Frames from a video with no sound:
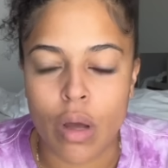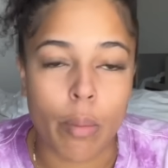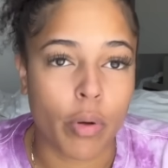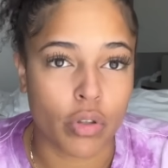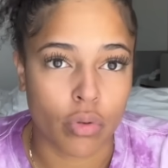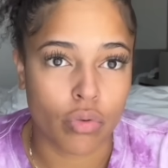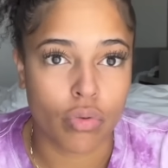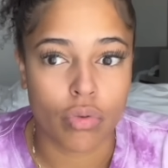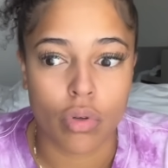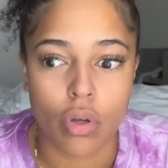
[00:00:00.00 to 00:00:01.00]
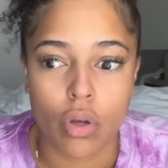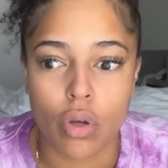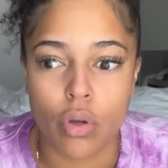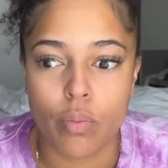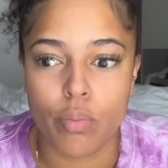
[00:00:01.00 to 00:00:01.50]
importantes
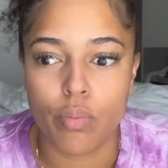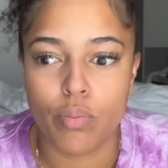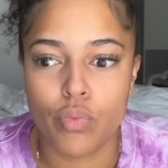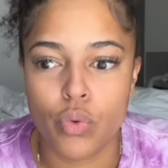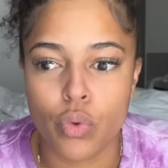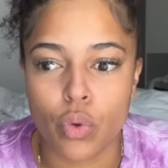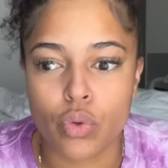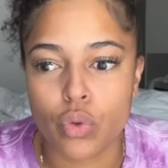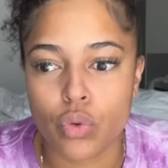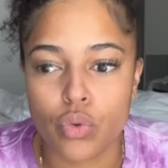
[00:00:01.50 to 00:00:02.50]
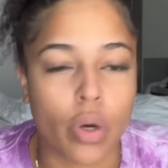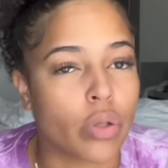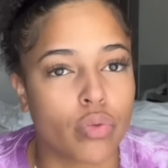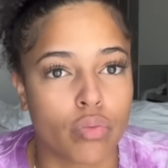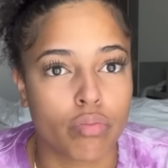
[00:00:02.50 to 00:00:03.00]
de
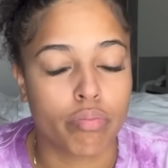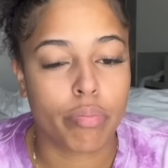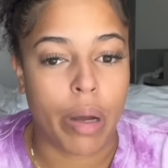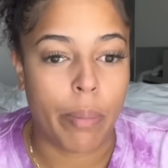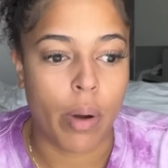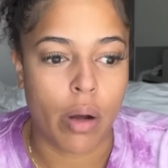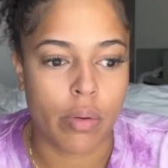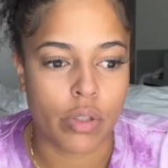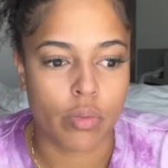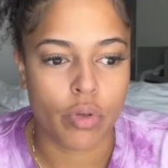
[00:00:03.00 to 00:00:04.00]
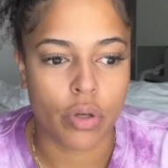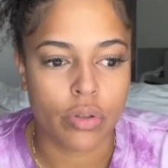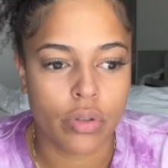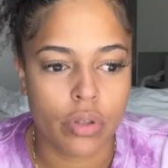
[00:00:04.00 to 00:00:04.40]
restructuration par rapport à What's Up Girls